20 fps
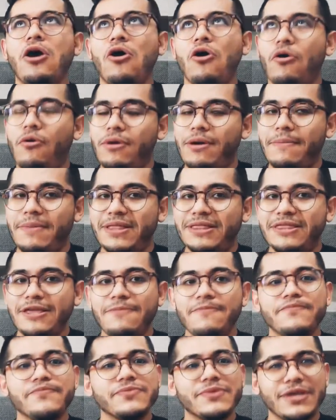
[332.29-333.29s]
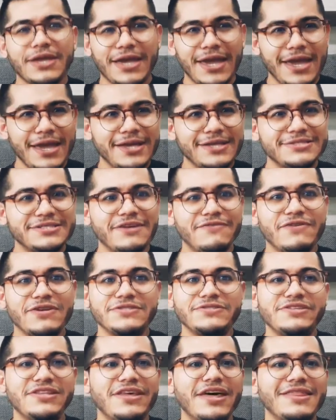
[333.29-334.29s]
Obviamente, ¿qué es la
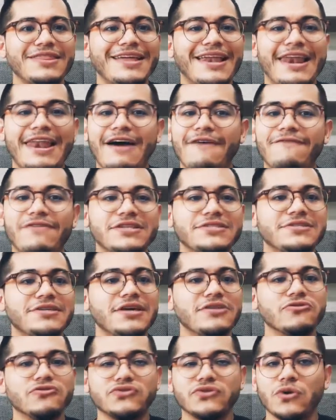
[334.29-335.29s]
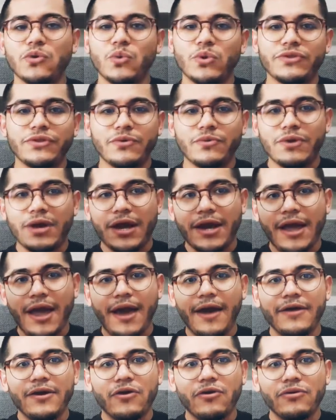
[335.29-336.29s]
felicidad? La felicidad no se encuentra en una
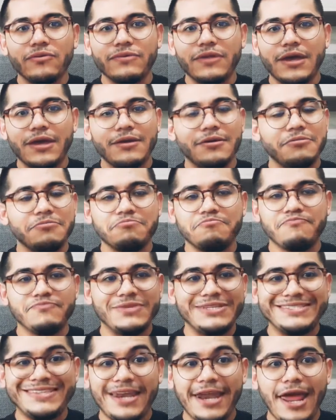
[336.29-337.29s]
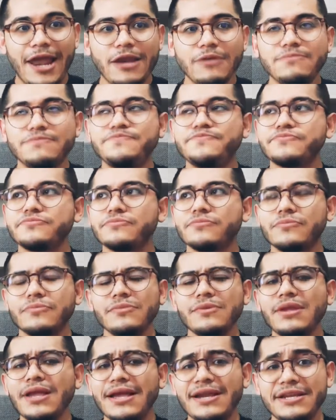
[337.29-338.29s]
caja de, cereal,
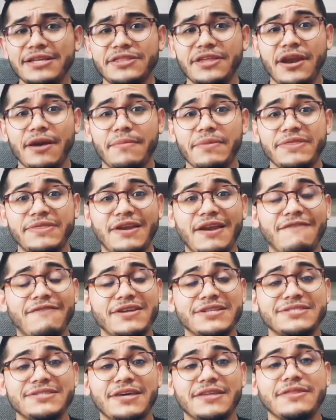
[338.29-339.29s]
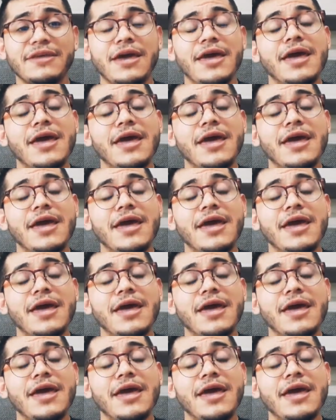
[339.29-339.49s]
literalmente la felicidad.